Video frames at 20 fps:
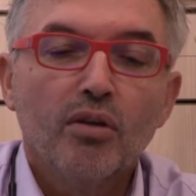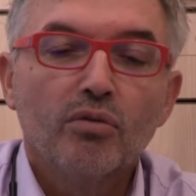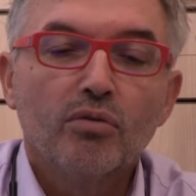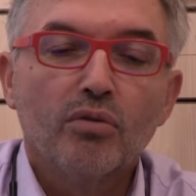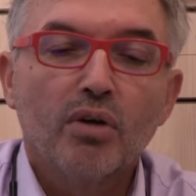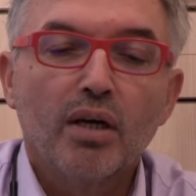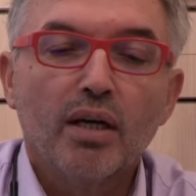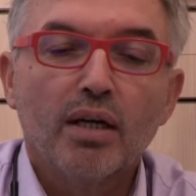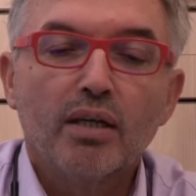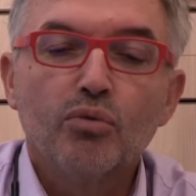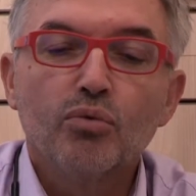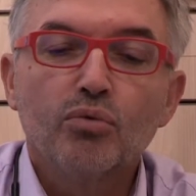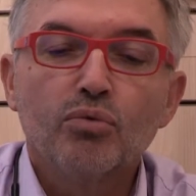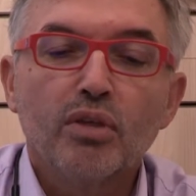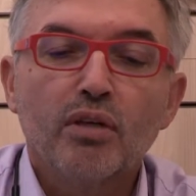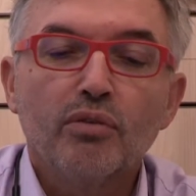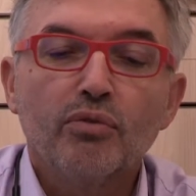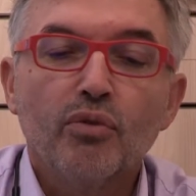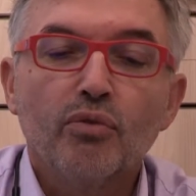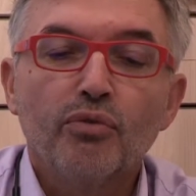Voilà,
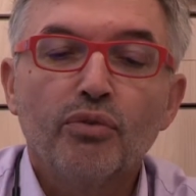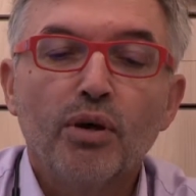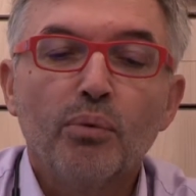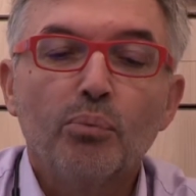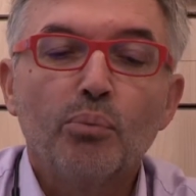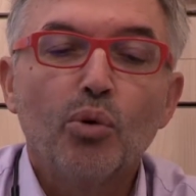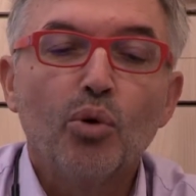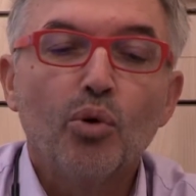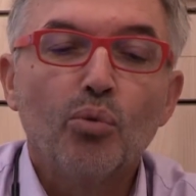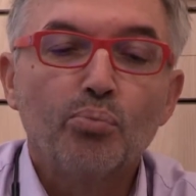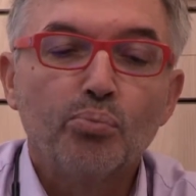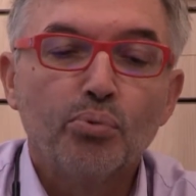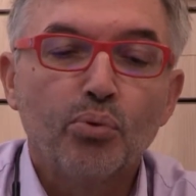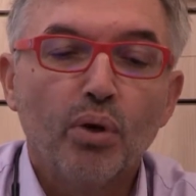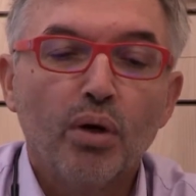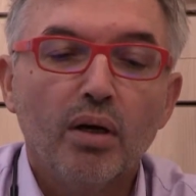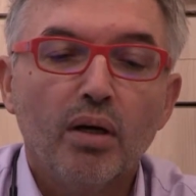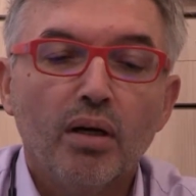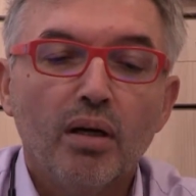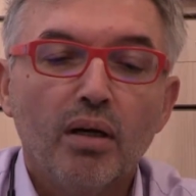nous avons fait un peu le
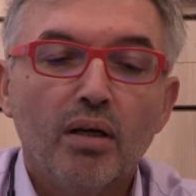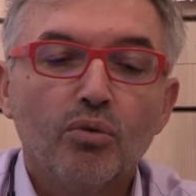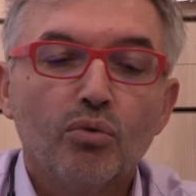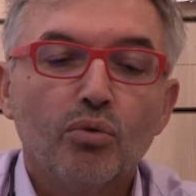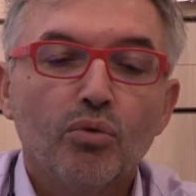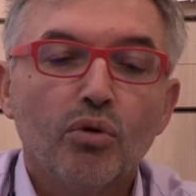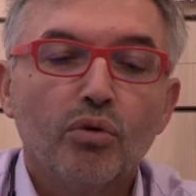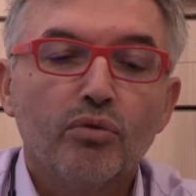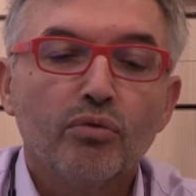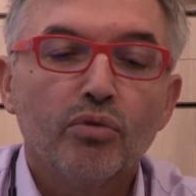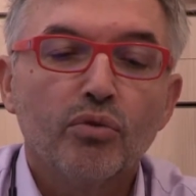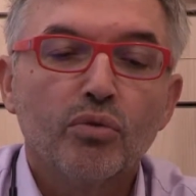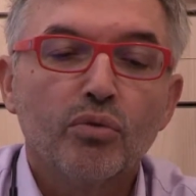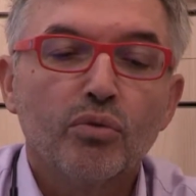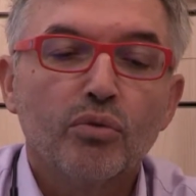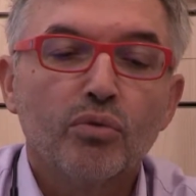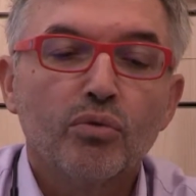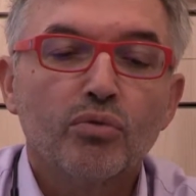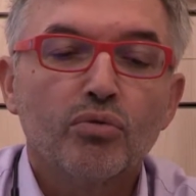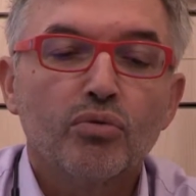point. Nous
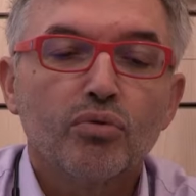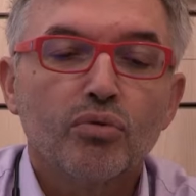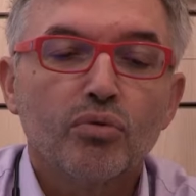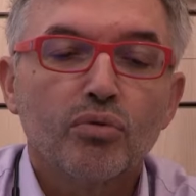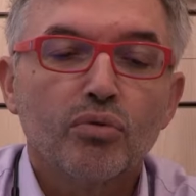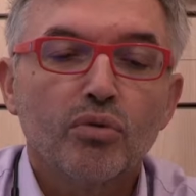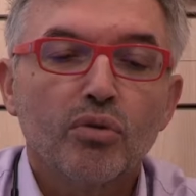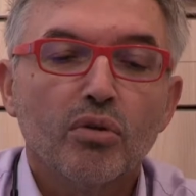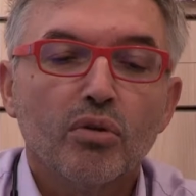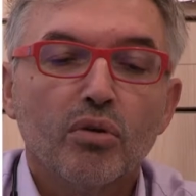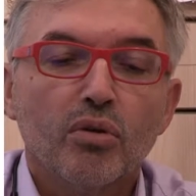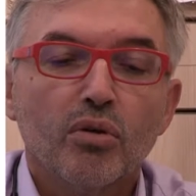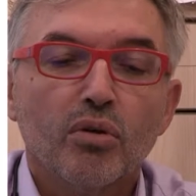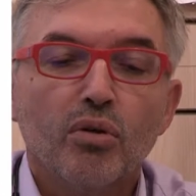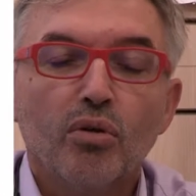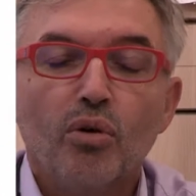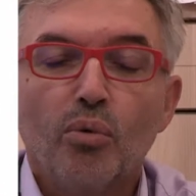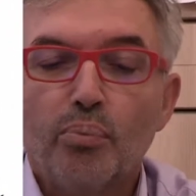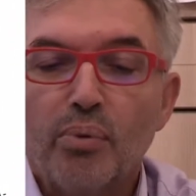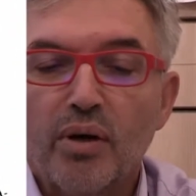revenons sur
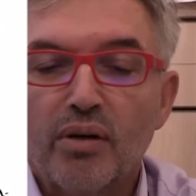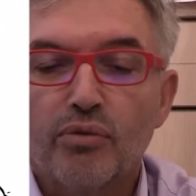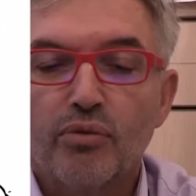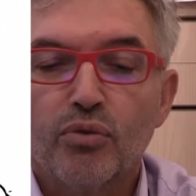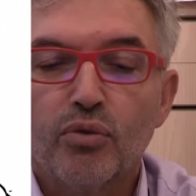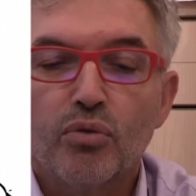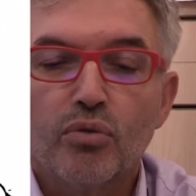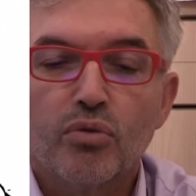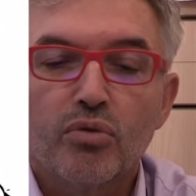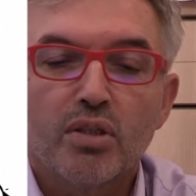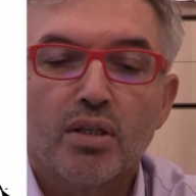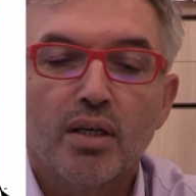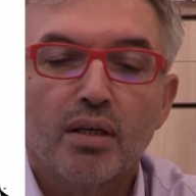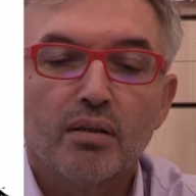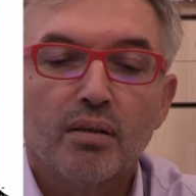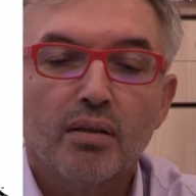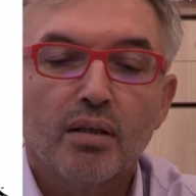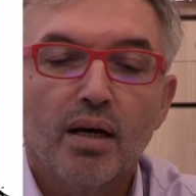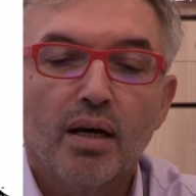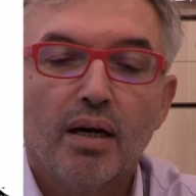euh, le parfum de
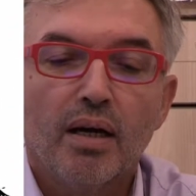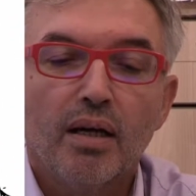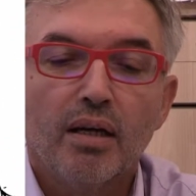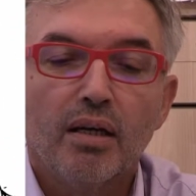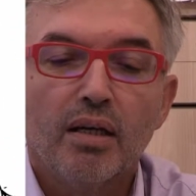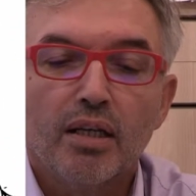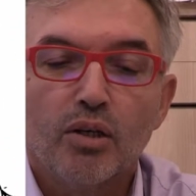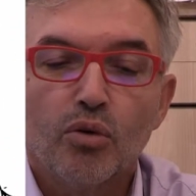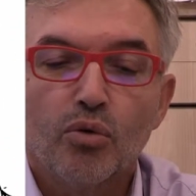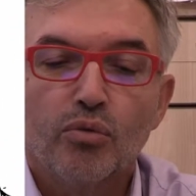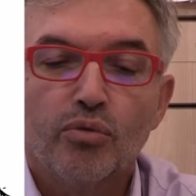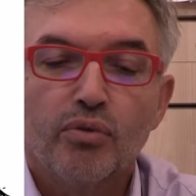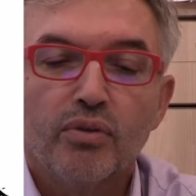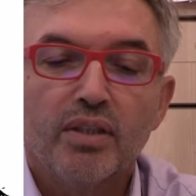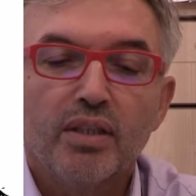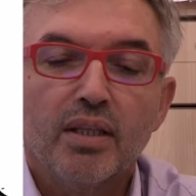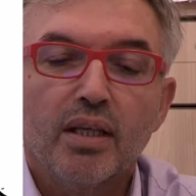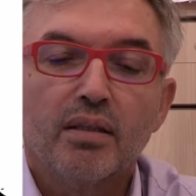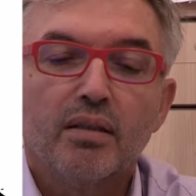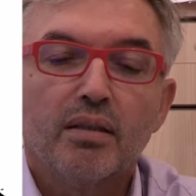scandale, les
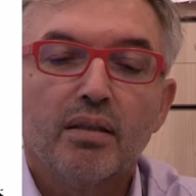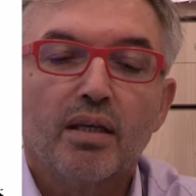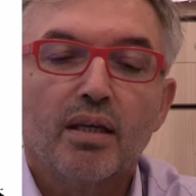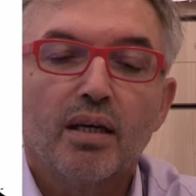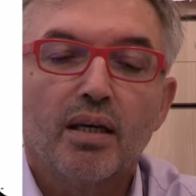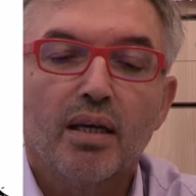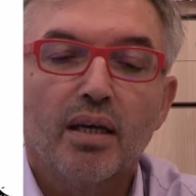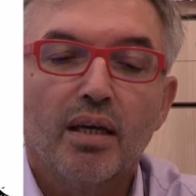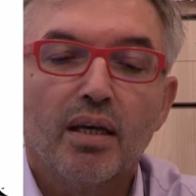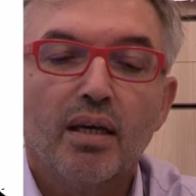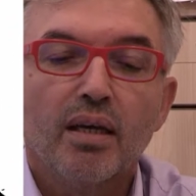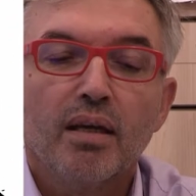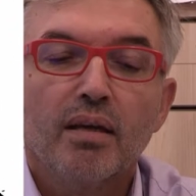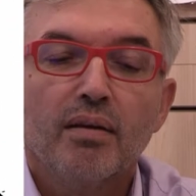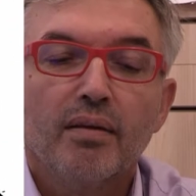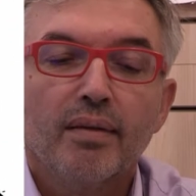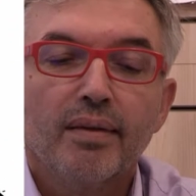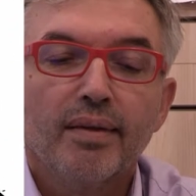conflits d'intérêts,